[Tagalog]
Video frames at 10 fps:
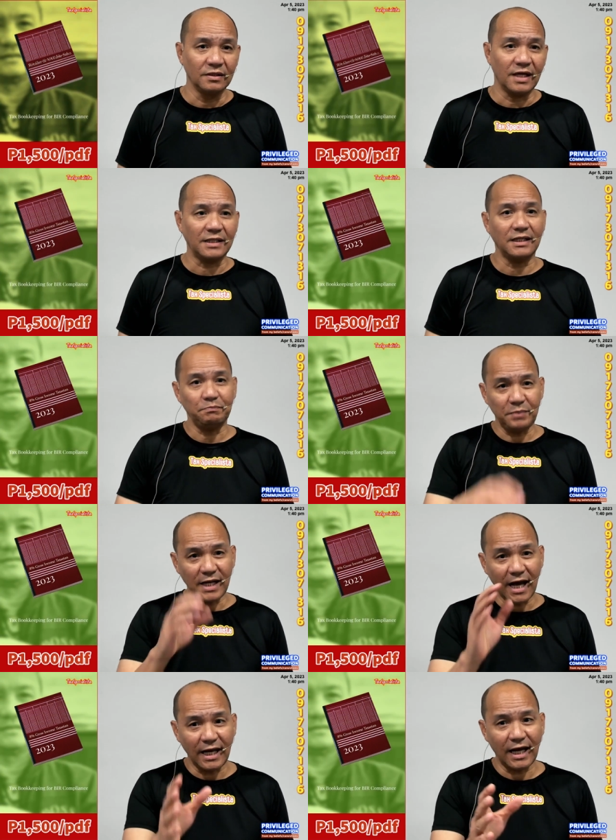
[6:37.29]
At
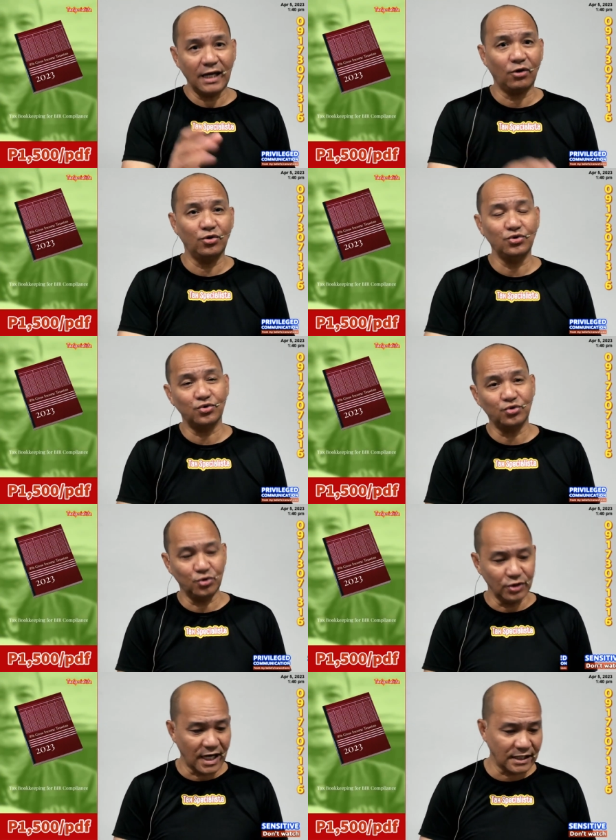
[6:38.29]
pinaalala ko,
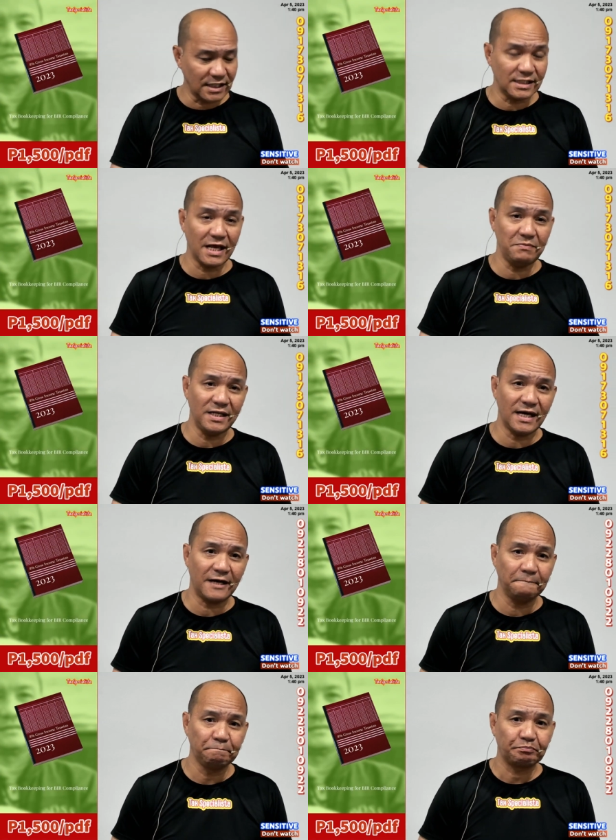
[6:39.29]
isusunod nating
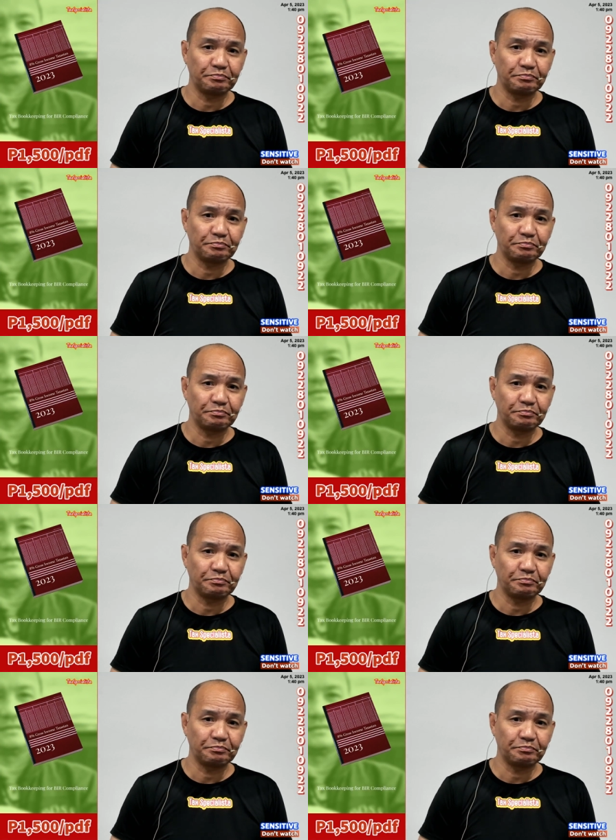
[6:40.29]
seminar